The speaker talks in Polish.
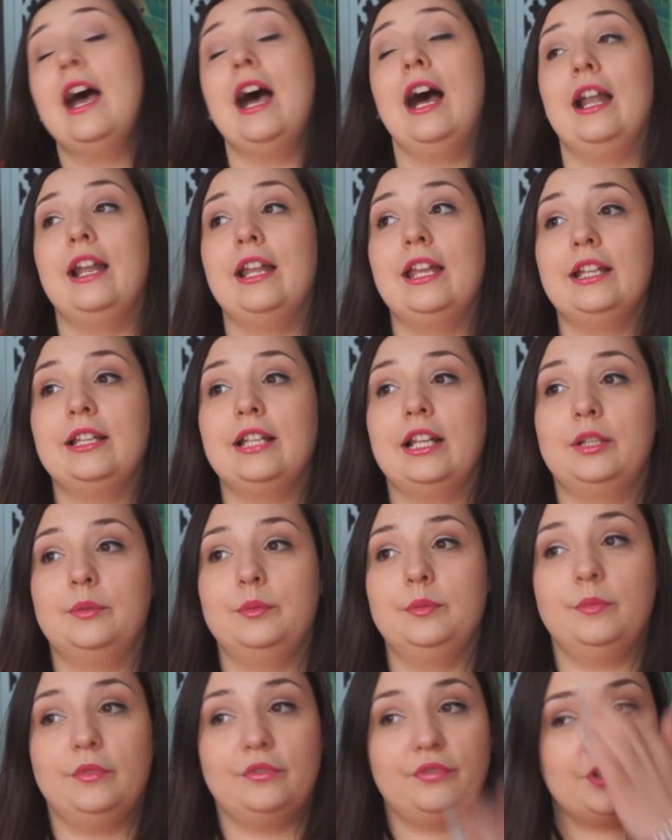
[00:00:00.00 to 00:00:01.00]
ale
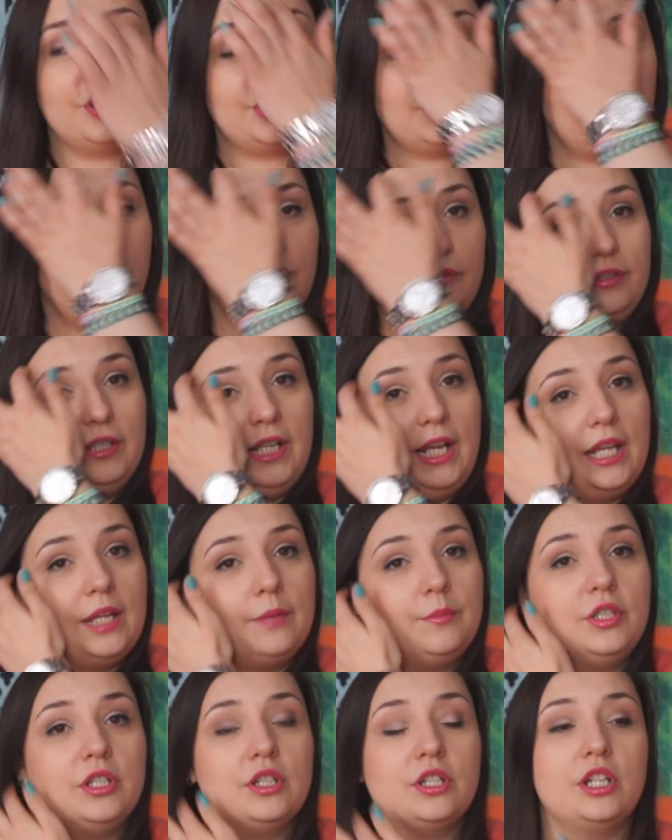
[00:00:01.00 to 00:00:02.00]
jednak mimo wszystko
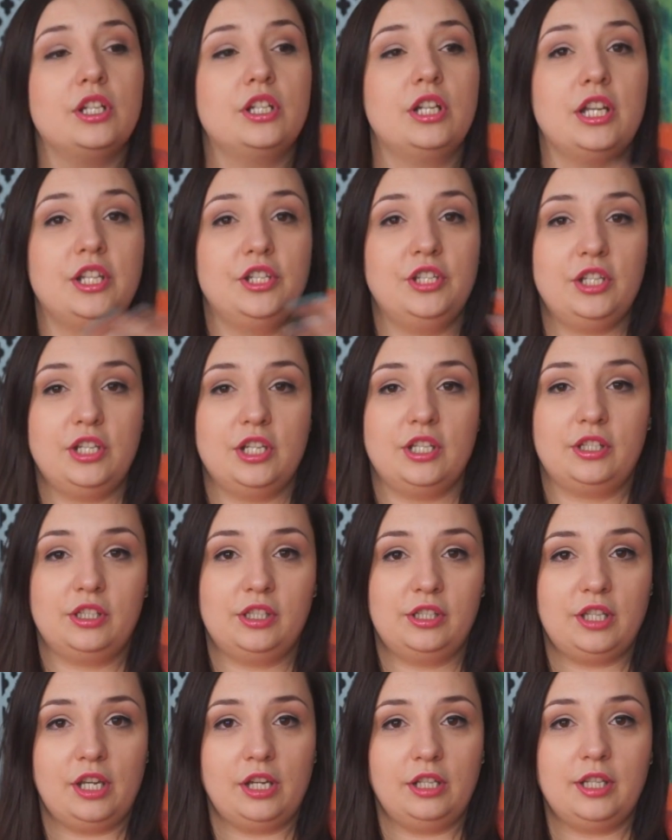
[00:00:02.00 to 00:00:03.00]
wydaje mi się, że jeżeli gdzieś
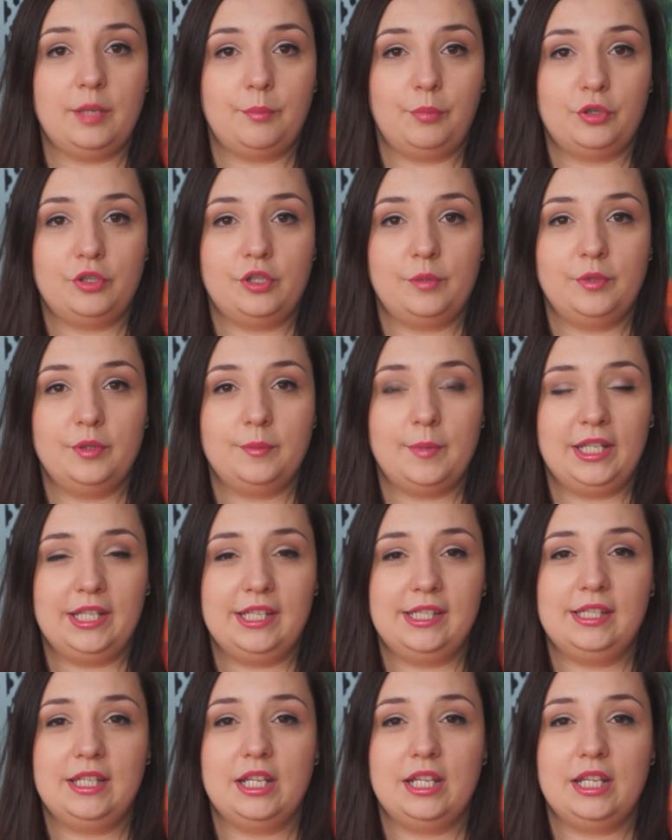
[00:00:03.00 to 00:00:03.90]
jest stricte potrzebny magistra,